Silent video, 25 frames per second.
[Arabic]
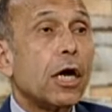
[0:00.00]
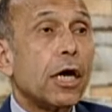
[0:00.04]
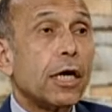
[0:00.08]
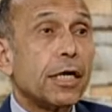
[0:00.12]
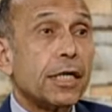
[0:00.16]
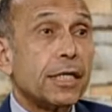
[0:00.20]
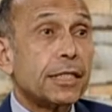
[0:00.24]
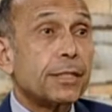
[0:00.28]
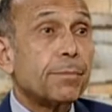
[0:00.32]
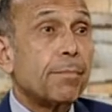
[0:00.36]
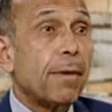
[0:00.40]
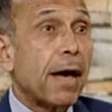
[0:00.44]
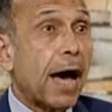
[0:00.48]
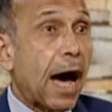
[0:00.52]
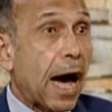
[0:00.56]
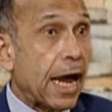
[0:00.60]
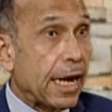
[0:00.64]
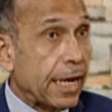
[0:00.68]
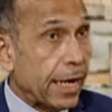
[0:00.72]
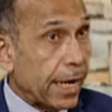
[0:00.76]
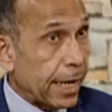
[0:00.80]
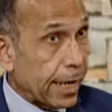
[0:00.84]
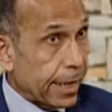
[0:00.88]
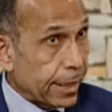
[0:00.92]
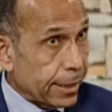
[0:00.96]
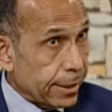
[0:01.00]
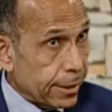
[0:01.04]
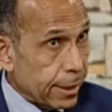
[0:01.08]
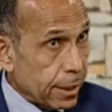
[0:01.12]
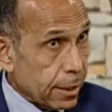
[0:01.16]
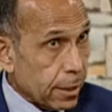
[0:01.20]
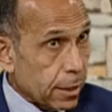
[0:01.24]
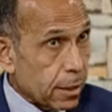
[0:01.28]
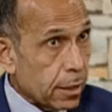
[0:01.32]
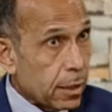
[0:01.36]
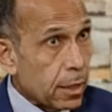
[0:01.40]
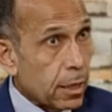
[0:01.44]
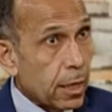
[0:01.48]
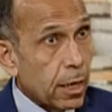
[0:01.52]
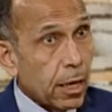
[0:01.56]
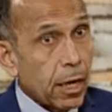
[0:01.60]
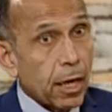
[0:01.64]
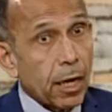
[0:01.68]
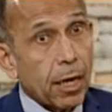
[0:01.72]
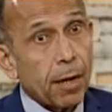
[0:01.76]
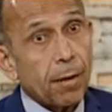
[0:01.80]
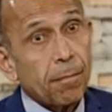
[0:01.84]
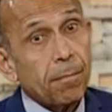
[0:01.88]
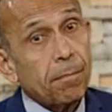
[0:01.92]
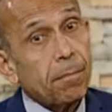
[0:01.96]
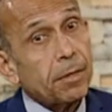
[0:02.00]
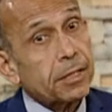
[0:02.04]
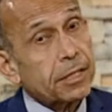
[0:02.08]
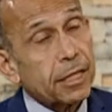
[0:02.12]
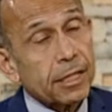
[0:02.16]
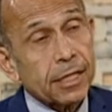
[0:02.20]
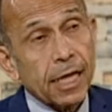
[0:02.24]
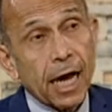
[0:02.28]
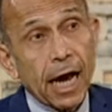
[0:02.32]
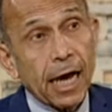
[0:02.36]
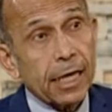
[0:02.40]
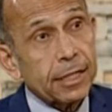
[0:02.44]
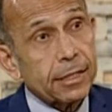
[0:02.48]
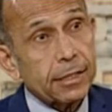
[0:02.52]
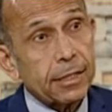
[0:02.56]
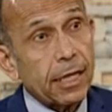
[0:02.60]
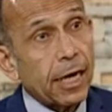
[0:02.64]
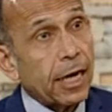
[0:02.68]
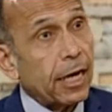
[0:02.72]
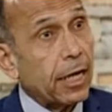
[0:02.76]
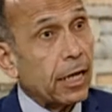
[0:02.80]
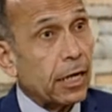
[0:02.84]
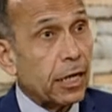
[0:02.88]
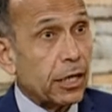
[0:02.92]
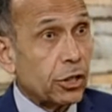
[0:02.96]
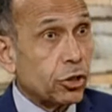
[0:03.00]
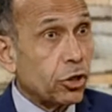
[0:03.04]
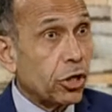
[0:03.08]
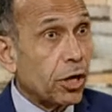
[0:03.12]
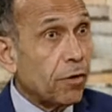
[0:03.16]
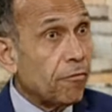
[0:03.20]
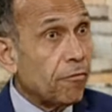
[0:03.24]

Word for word: نسبة عالية جدا آه، بتتعدى ال 20%